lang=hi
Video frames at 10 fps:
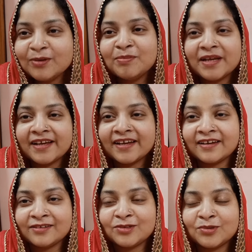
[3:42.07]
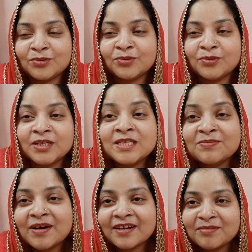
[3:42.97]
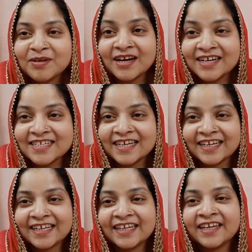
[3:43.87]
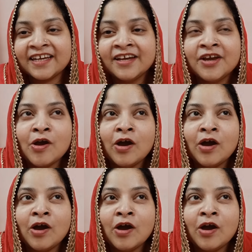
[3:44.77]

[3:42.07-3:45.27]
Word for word: बिल्कुल परे है तो इस बार हम कहाँ जा रहे हैं